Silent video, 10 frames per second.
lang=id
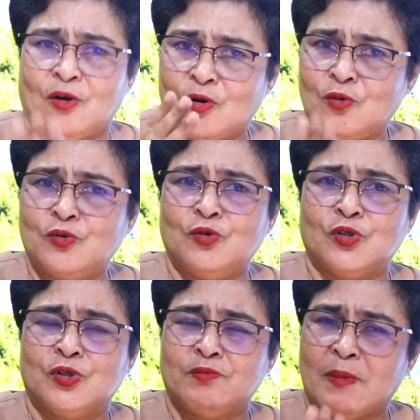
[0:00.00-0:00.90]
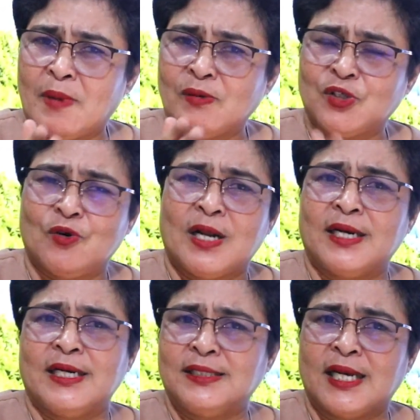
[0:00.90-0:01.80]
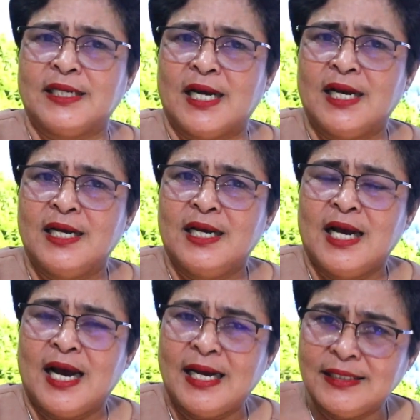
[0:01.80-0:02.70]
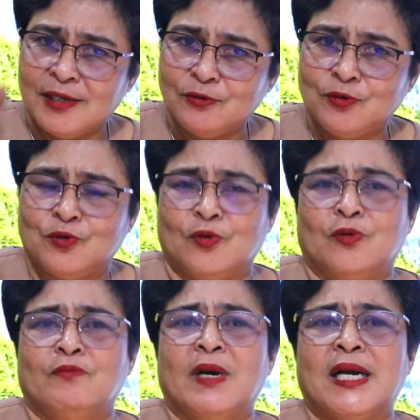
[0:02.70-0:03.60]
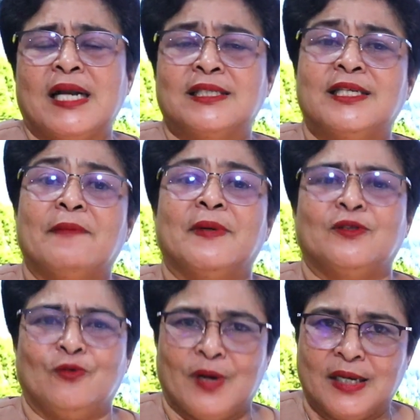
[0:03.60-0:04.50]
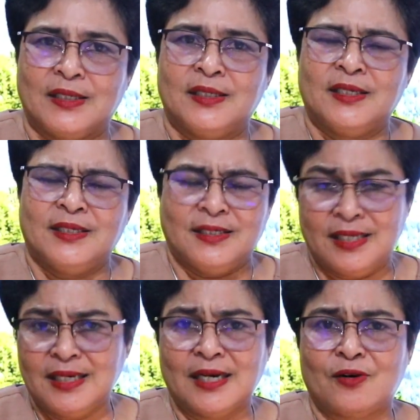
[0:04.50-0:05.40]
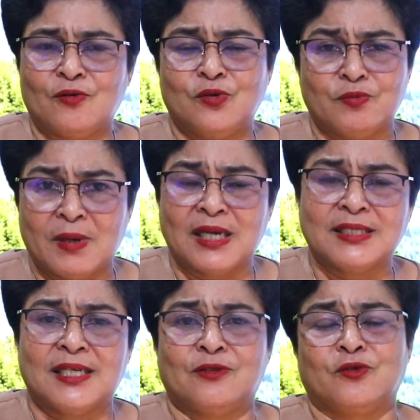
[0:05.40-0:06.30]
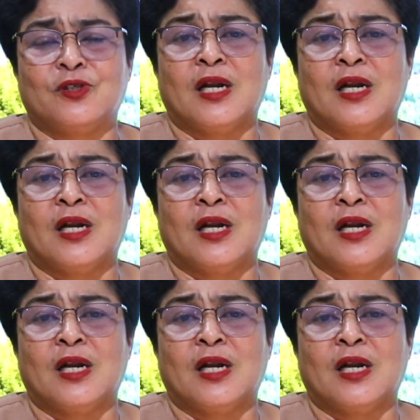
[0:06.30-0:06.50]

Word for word: Roh Kudus membawa saudara dan saya hanya untuk mengenal siapa Tuhan. Izinkan Roh Kudus bekerja terus